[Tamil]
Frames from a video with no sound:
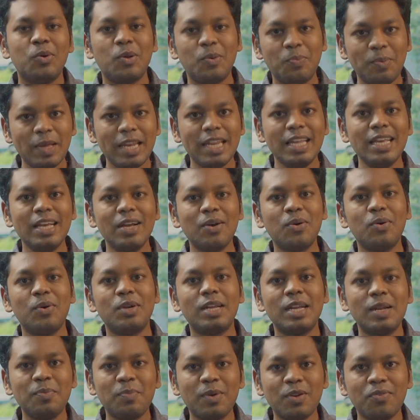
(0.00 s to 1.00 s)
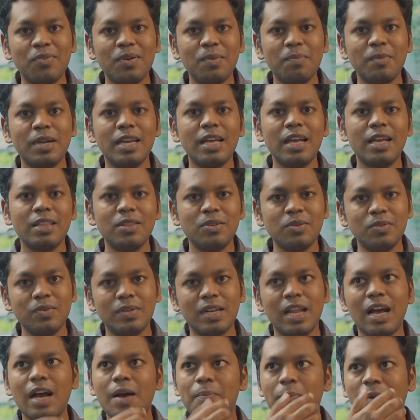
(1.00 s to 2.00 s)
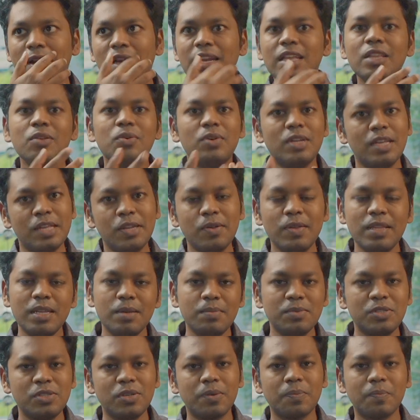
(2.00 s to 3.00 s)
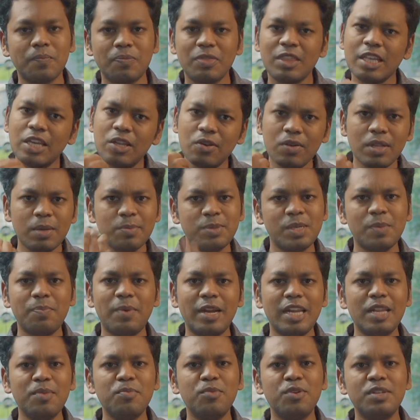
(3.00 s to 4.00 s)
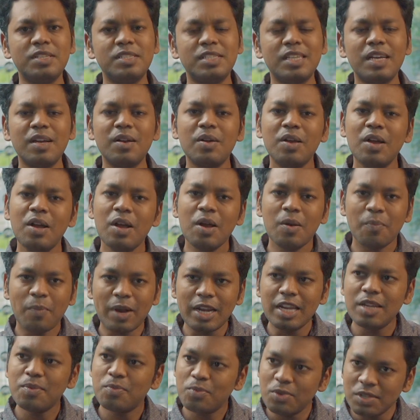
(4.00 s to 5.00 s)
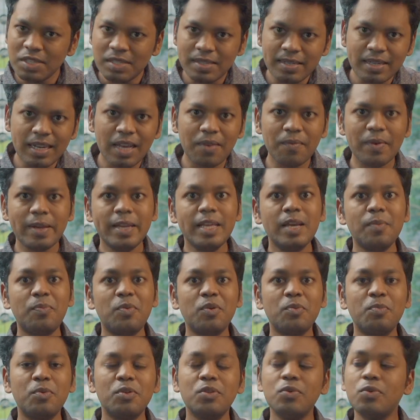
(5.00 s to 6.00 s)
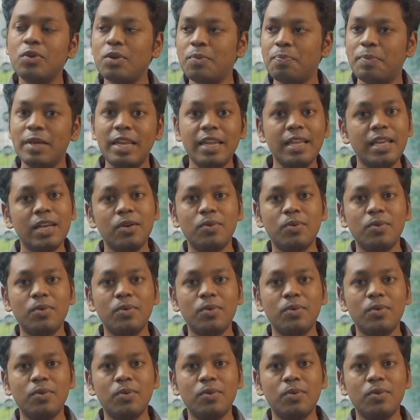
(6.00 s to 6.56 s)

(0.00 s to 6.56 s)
ஒரு பெரிய ஹோட்டல் பர்ஃபார்ம் பண்ண அந்த நான் பண்ணது ஒரு இருபது நிமிஷம் இருபது நிமிஷம் பண்ணி முடிச்சிட்டேன் பண்ணி முடிச்சுட்டு நான் வெளியே போகும்போது ஒரு பெரிய